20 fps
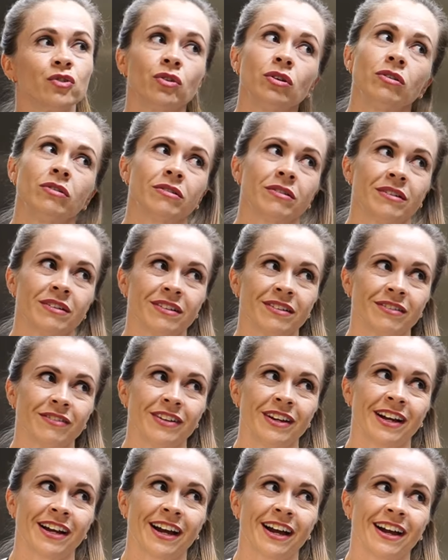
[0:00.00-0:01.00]
Júlio,
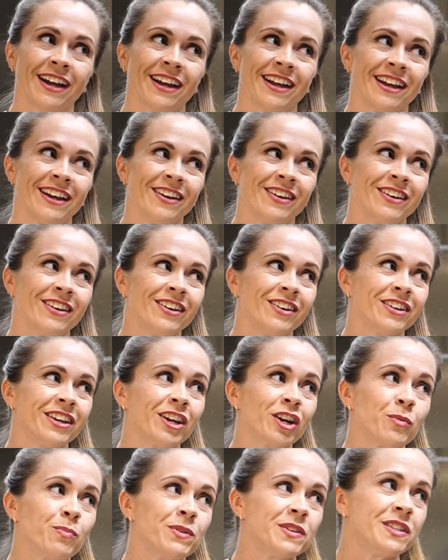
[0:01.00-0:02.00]
vem cá. Ah, é. O
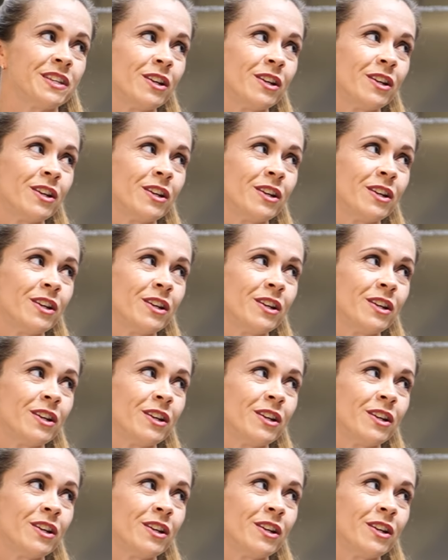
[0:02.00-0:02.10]
que, então, que o então,